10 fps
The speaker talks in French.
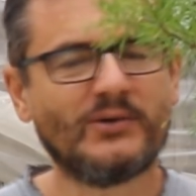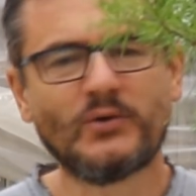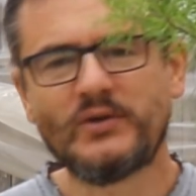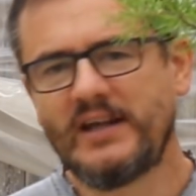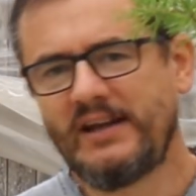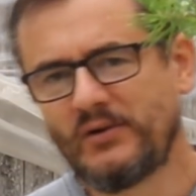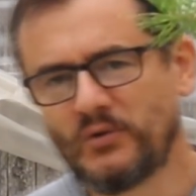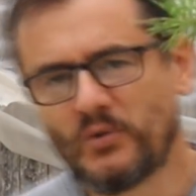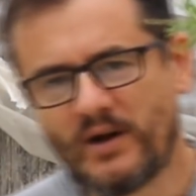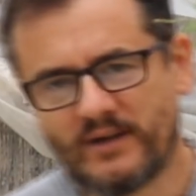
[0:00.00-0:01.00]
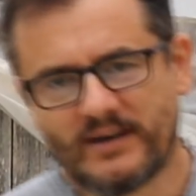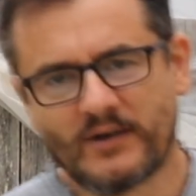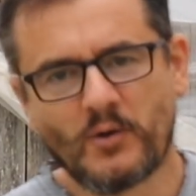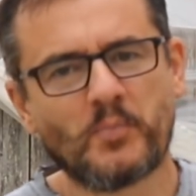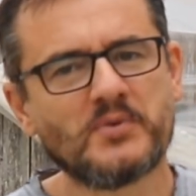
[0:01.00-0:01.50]
donné aux douanes
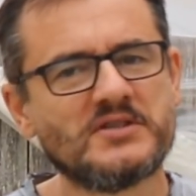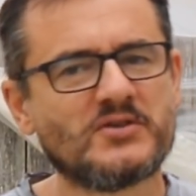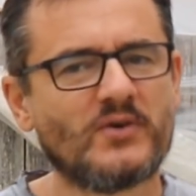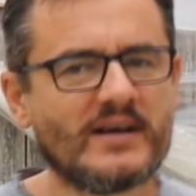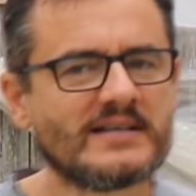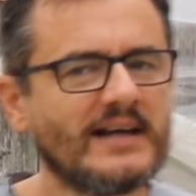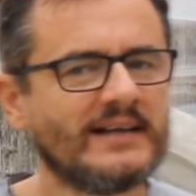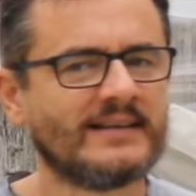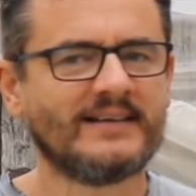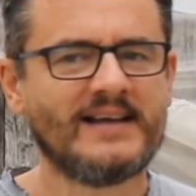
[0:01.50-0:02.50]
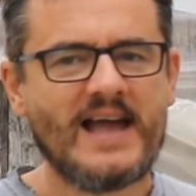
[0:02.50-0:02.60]
la composition exacte,